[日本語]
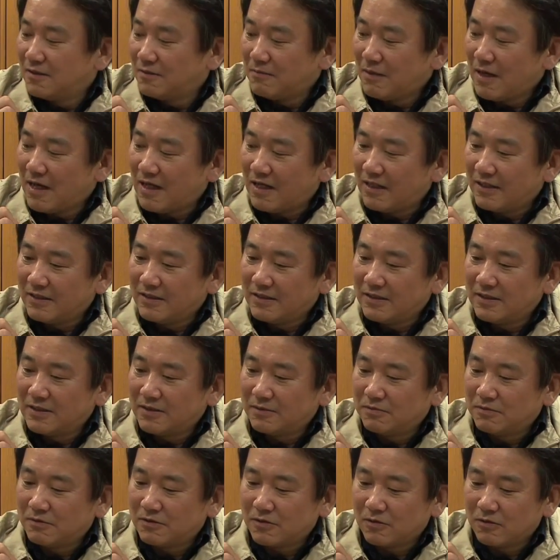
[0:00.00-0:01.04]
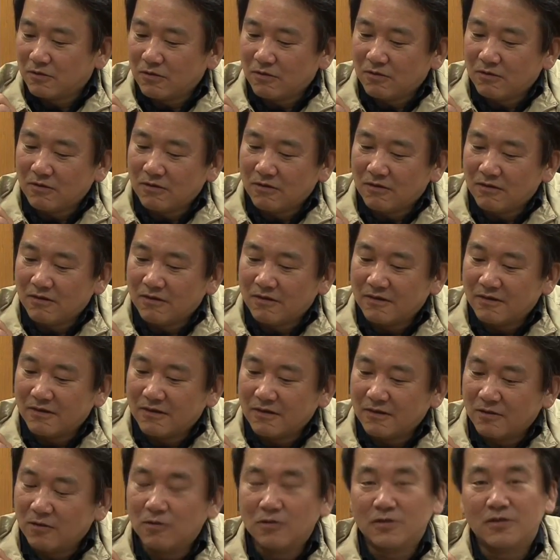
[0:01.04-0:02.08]
まあ一部その
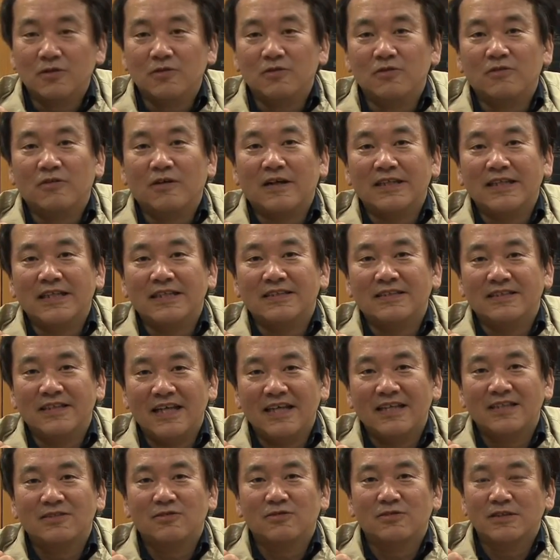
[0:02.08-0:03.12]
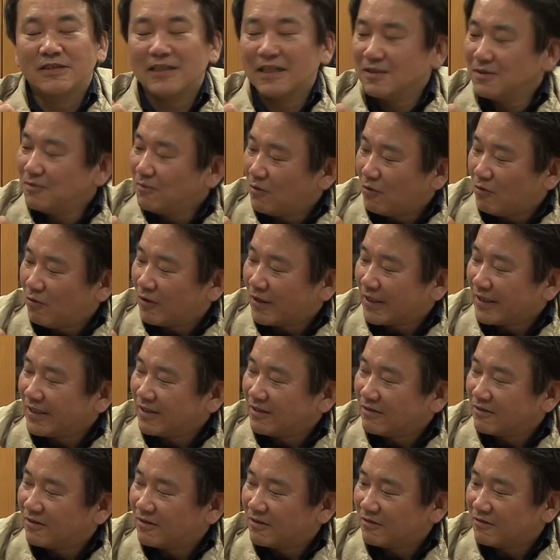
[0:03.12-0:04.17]
ローソンとかですねそちらにも置かれ
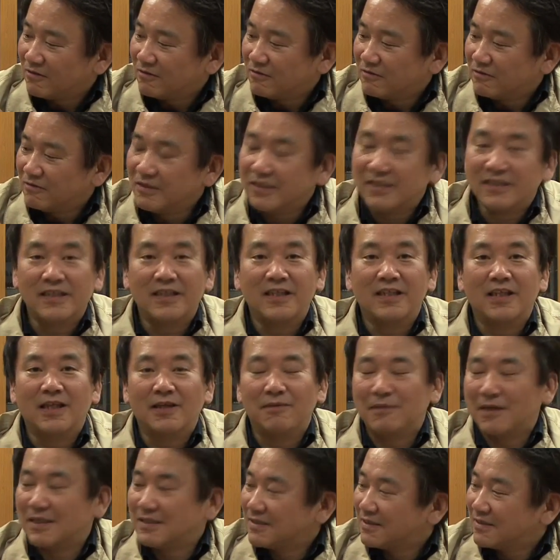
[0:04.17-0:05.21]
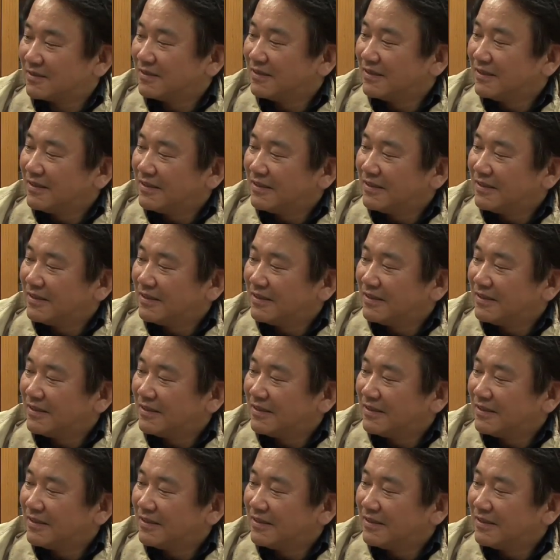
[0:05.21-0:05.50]
るっていうふうに聞いています